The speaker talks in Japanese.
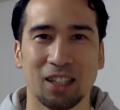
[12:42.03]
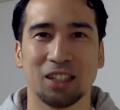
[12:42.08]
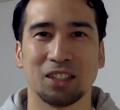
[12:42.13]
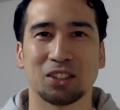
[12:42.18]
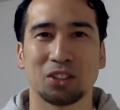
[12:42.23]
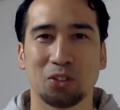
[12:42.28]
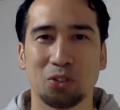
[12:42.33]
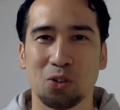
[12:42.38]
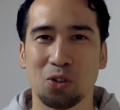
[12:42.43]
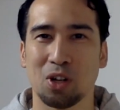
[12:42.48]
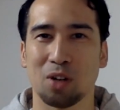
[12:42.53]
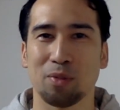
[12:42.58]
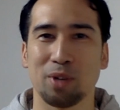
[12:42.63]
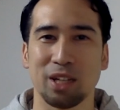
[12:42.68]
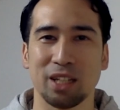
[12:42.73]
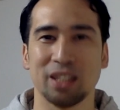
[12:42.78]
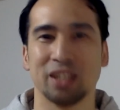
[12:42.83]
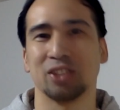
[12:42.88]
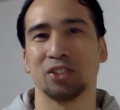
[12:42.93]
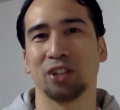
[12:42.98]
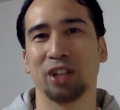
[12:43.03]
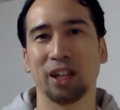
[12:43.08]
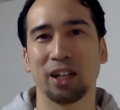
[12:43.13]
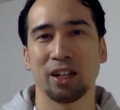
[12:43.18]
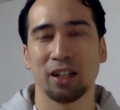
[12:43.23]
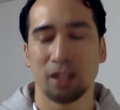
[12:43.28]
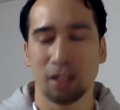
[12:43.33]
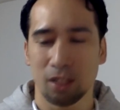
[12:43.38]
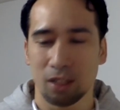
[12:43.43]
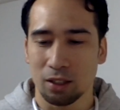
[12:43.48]
その方がまあいいですよね。
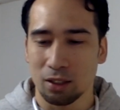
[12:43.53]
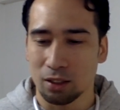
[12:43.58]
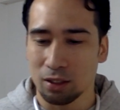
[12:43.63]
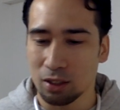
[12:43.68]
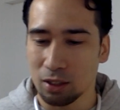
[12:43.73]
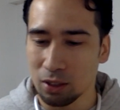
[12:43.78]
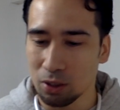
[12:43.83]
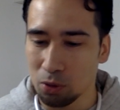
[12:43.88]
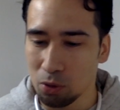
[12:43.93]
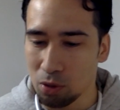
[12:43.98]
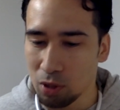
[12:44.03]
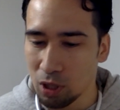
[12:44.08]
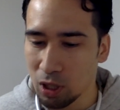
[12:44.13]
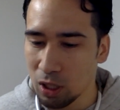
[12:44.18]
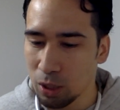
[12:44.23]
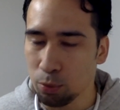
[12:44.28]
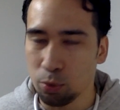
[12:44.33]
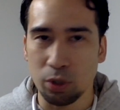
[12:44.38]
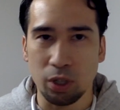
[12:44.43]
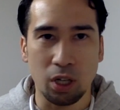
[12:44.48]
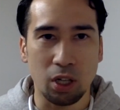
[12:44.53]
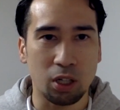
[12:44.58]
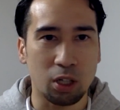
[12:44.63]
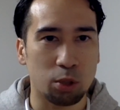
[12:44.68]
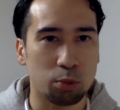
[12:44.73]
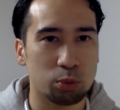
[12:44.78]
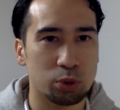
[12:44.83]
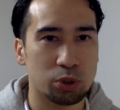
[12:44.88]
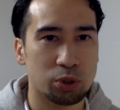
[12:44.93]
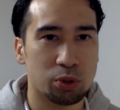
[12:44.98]
えー、他にもなん
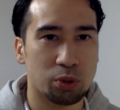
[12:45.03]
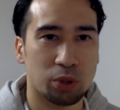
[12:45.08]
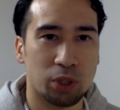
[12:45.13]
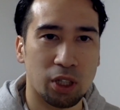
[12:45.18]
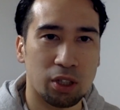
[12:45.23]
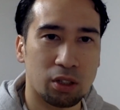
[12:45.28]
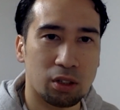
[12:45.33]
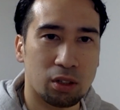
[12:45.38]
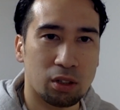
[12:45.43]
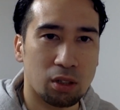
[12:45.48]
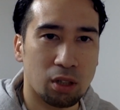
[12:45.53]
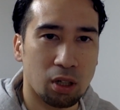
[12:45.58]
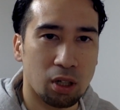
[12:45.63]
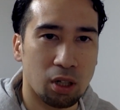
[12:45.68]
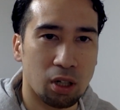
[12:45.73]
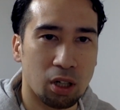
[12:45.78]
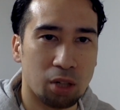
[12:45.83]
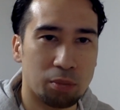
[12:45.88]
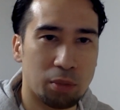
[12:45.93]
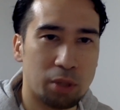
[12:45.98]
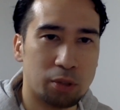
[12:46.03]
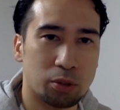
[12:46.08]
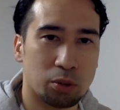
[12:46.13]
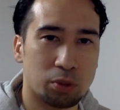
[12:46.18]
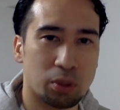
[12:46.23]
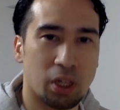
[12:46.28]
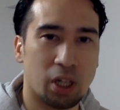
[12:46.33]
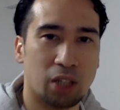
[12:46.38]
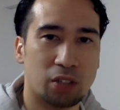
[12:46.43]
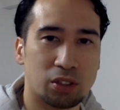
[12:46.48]
か面白いことあったかな。まあそ
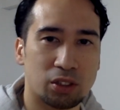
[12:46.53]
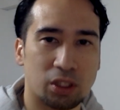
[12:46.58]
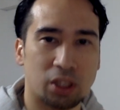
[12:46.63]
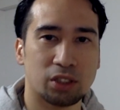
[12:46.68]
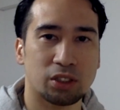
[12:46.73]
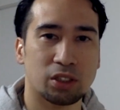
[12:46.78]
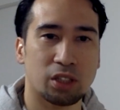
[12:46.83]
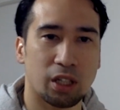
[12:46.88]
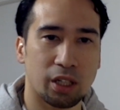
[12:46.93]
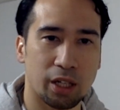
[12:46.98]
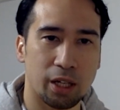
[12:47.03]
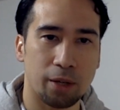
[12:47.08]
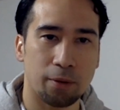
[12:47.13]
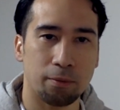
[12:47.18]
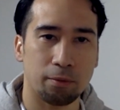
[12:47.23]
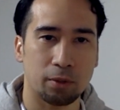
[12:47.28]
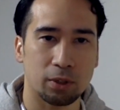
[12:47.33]
んな感じですかね。